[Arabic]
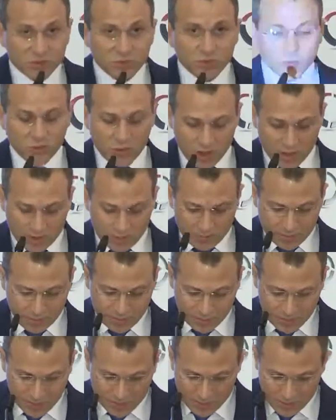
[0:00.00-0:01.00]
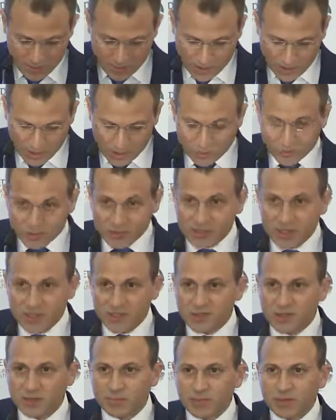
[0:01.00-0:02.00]
النواب
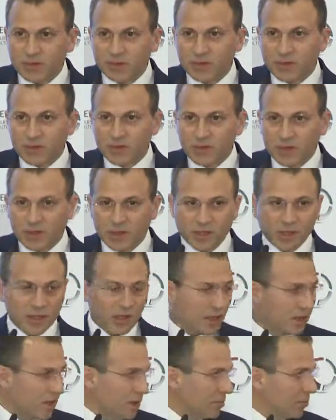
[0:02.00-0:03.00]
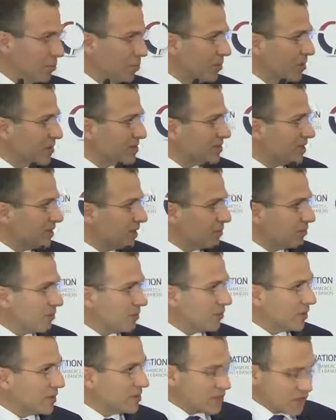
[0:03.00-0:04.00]
الأستاذ نبيه بري ممثلا
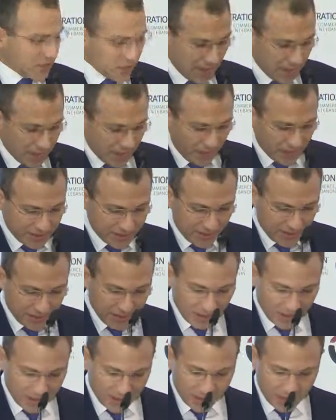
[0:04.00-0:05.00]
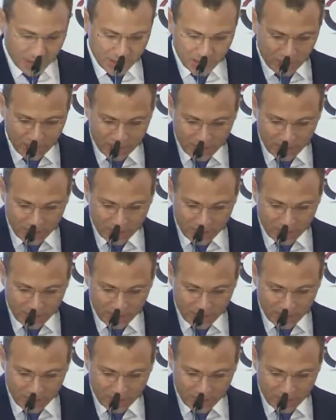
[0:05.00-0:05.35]
بالوزير علي حسن خليل